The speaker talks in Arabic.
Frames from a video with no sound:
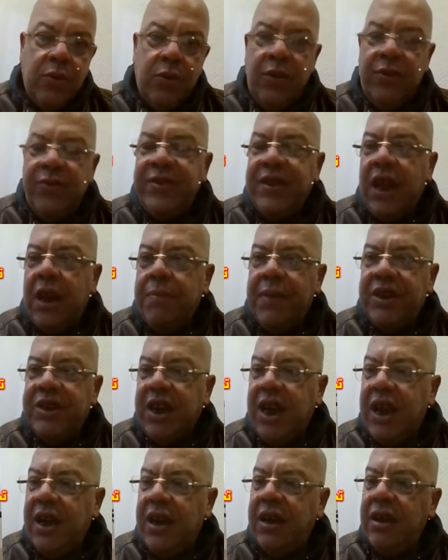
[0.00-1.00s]
ونفتح
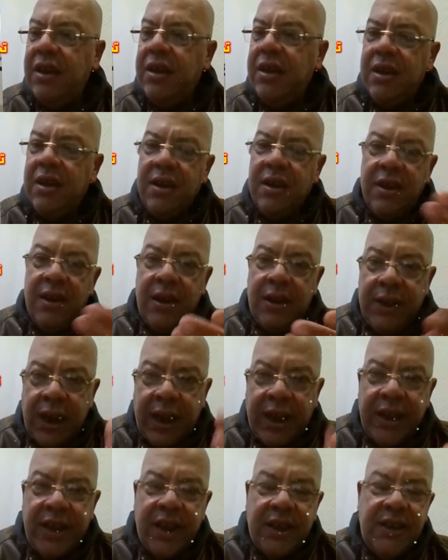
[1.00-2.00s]
المجال
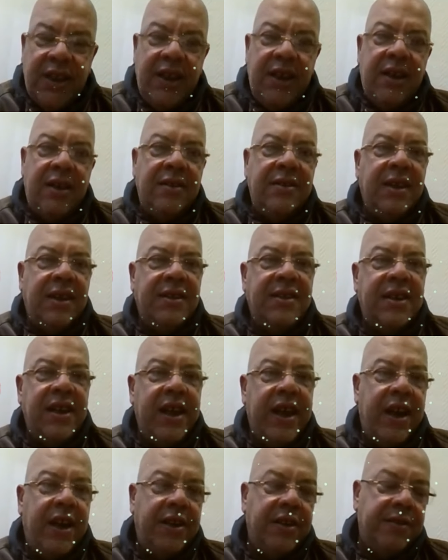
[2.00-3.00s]
للقياديين نتاع
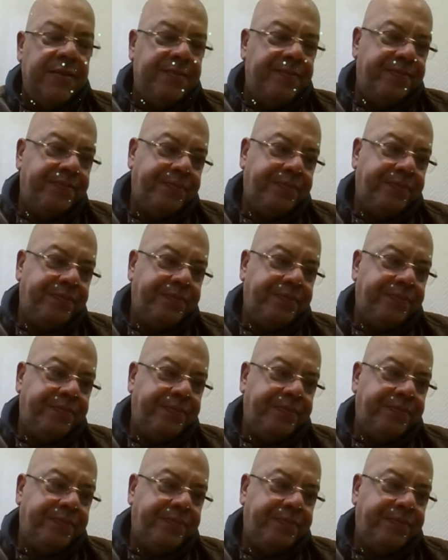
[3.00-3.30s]
السيران